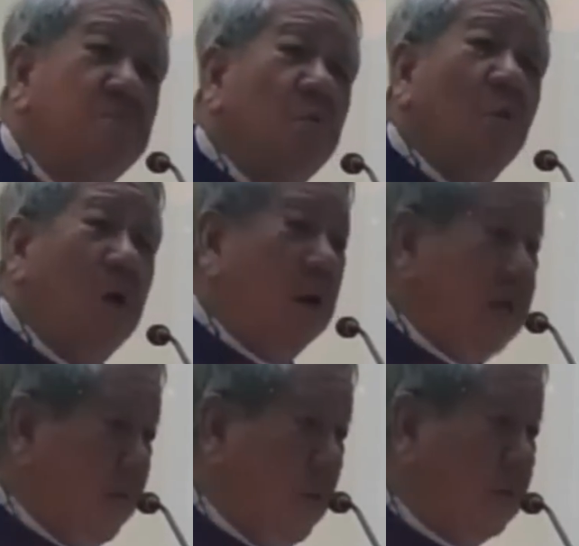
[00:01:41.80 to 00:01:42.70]
tâm
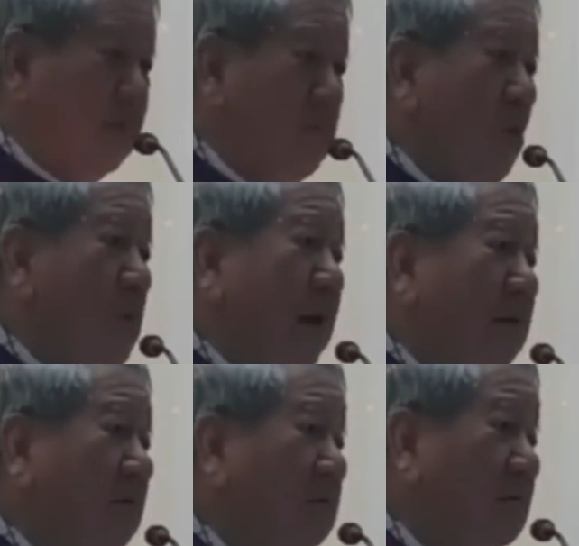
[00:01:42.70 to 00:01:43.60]
của Hiệp hội Thánh Mẫu mà.
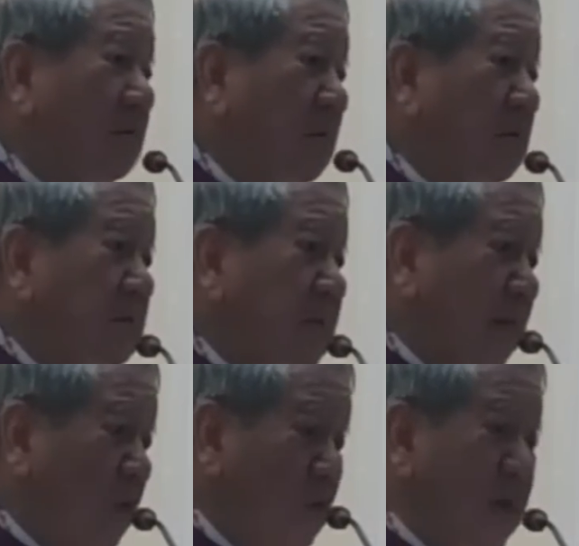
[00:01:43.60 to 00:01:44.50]

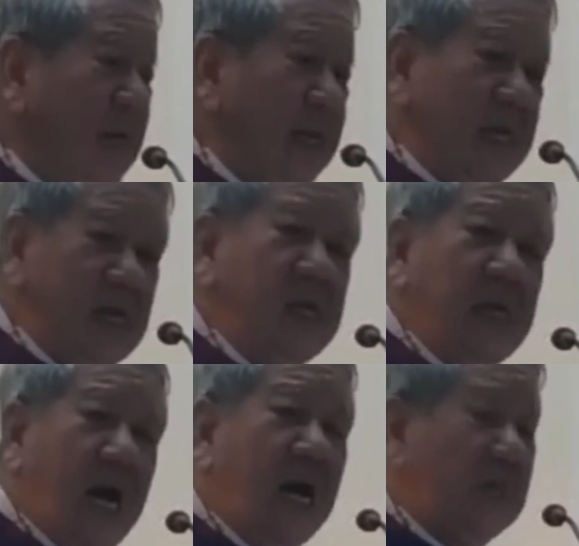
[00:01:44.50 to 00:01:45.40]
Cha Đỗ Minh
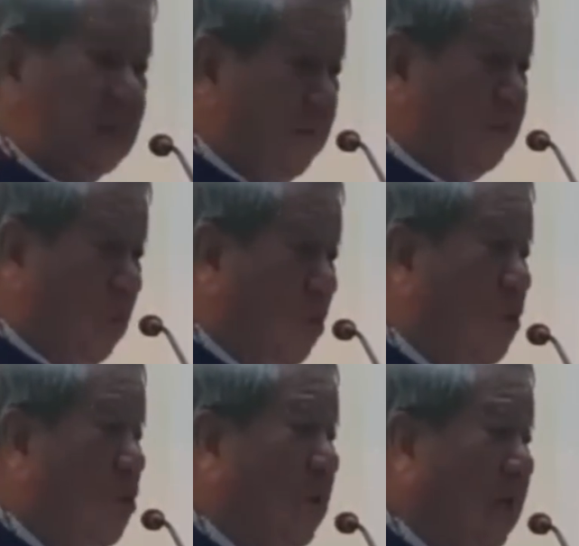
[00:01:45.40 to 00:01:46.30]
Lý đã tiếp
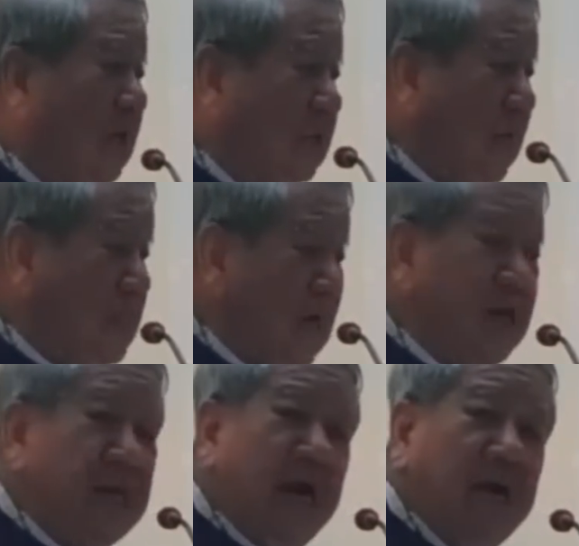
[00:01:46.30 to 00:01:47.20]
thu cái tinh
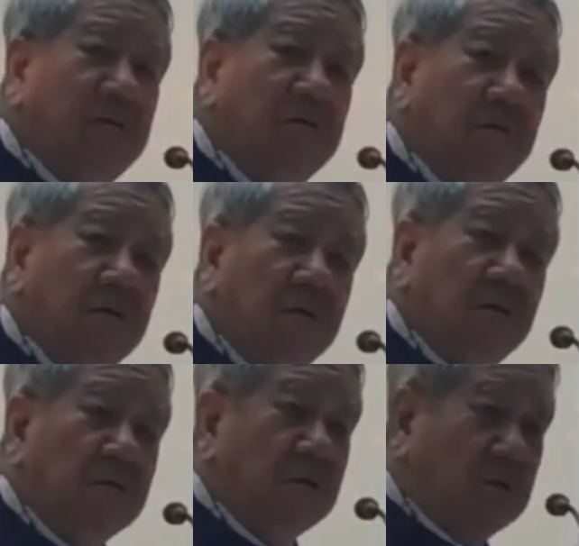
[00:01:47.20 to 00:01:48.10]
thần này
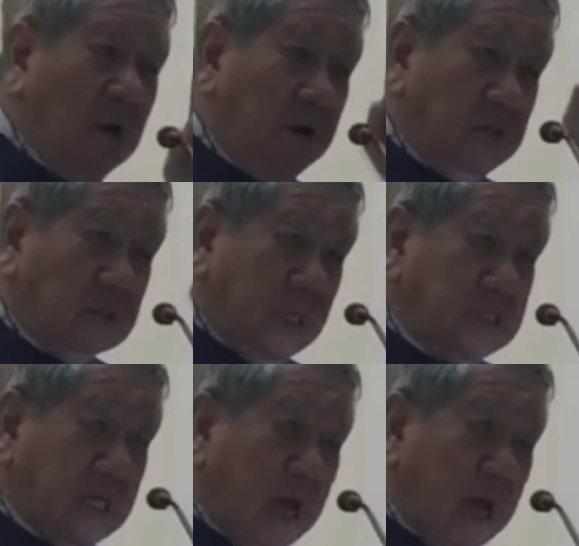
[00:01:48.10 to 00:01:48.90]
từ thời Đức Thánh